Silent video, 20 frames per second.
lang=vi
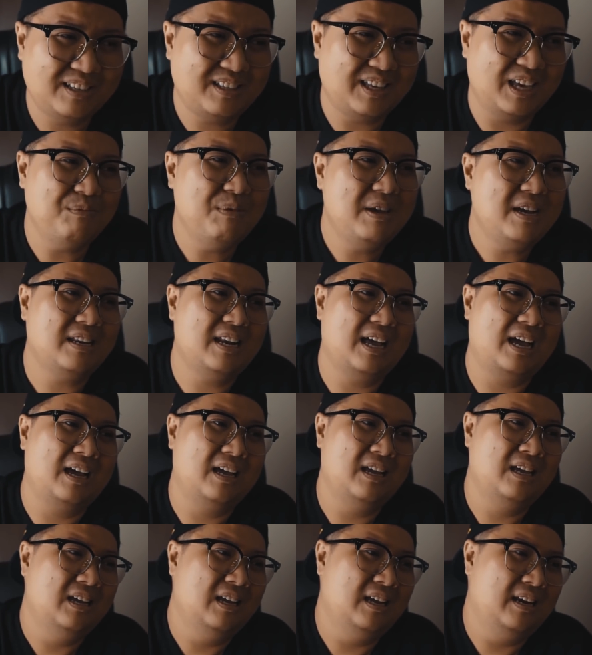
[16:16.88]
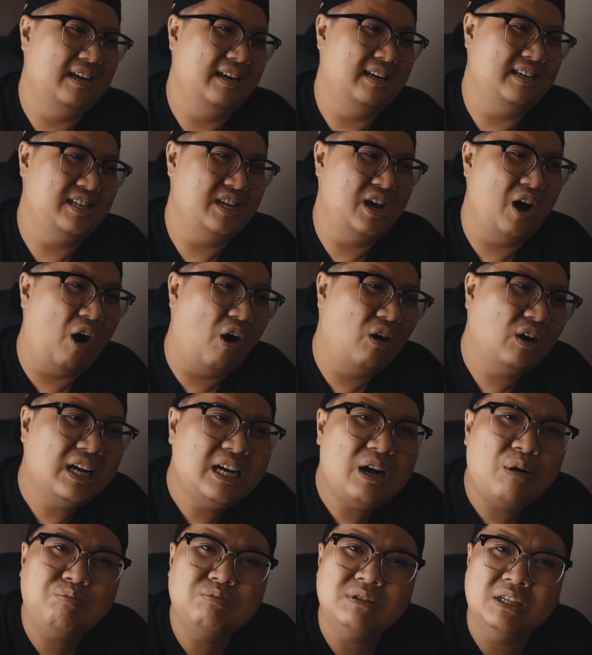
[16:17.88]
chị chỉ biết là dọn cái
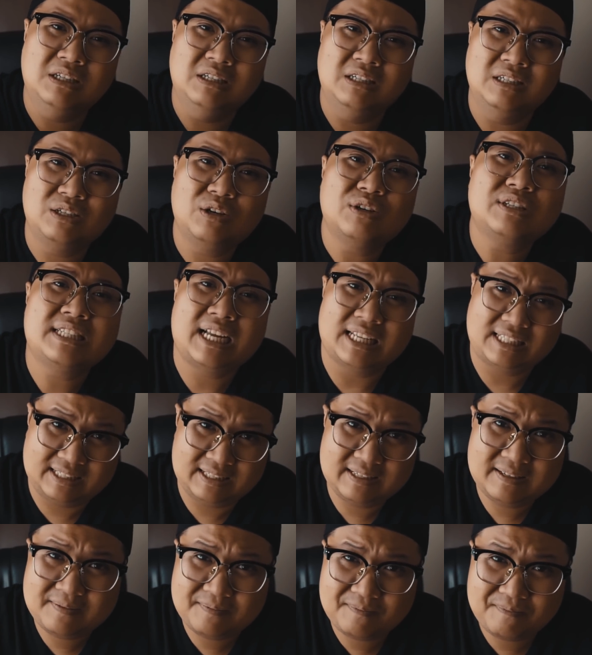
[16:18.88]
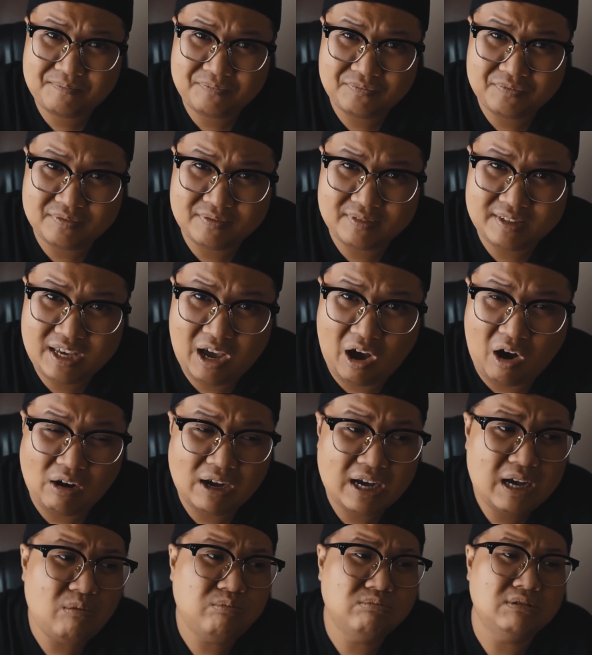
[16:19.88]
góc đường cho sạch
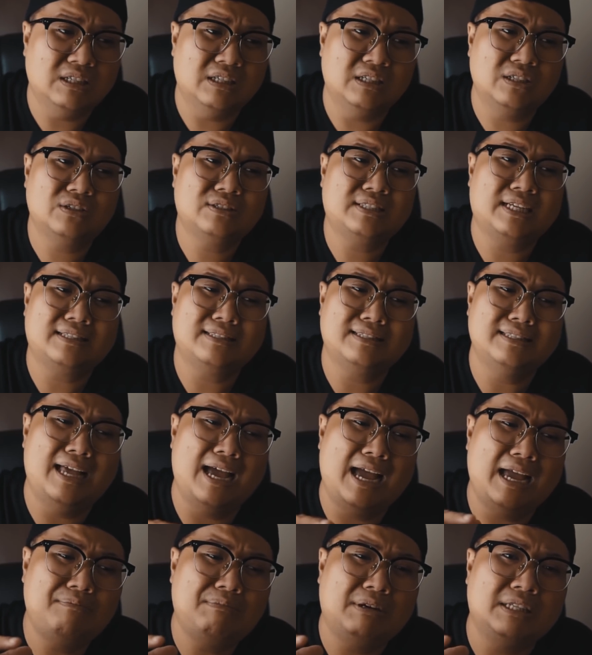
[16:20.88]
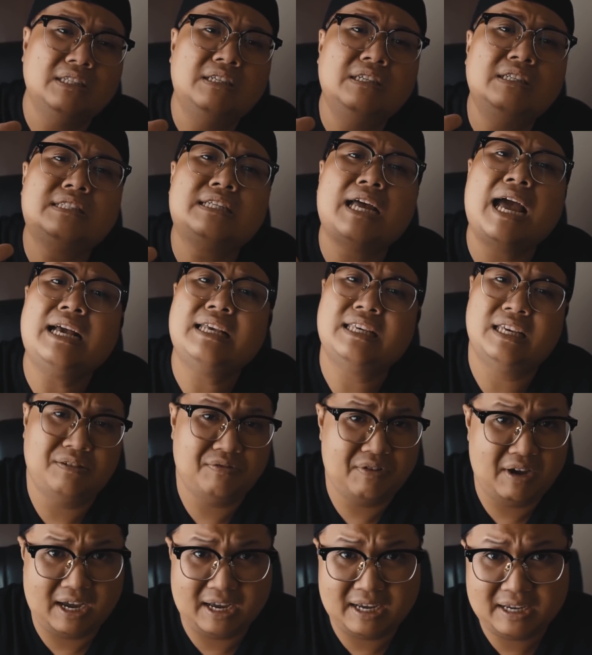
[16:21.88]
dọn cái góc đường cho sạch để mà đưa xác chị
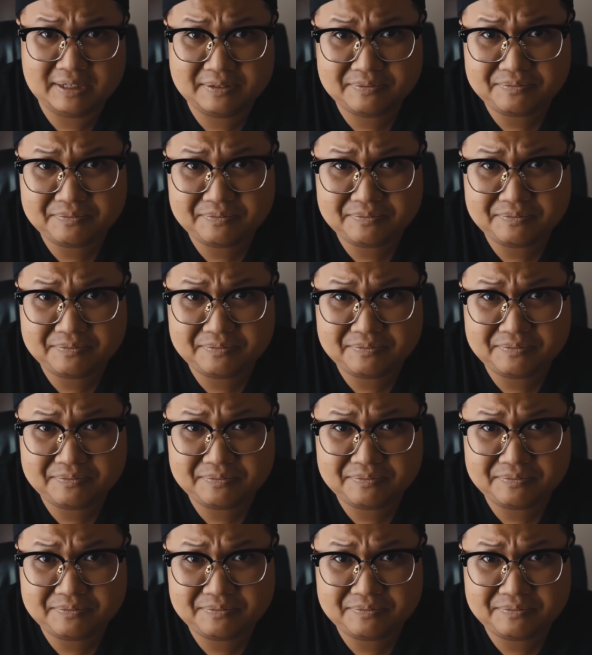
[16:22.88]
về